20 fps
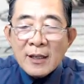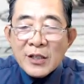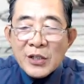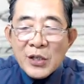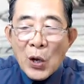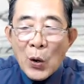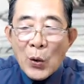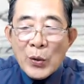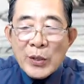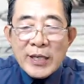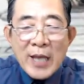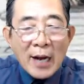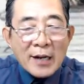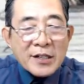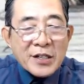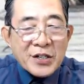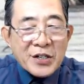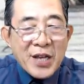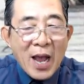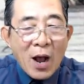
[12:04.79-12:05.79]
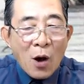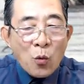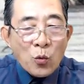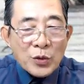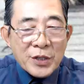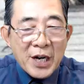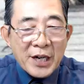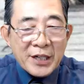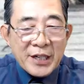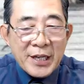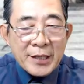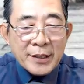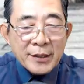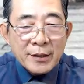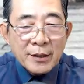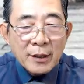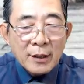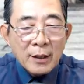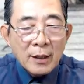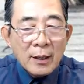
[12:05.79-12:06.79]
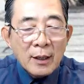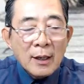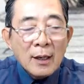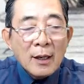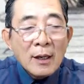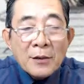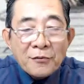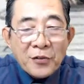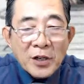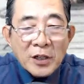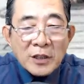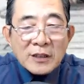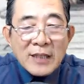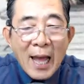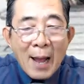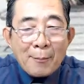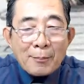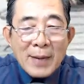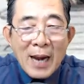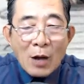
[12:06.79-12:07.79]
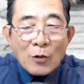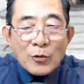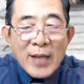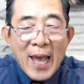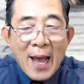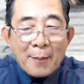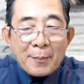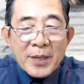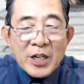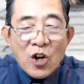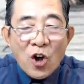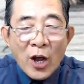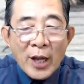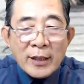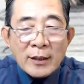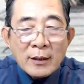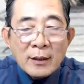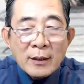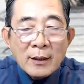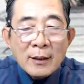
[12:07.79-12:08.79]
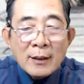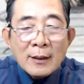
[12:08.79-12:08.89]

dội dẫn người hầu rời đi. Phương Tam lão già mới nói,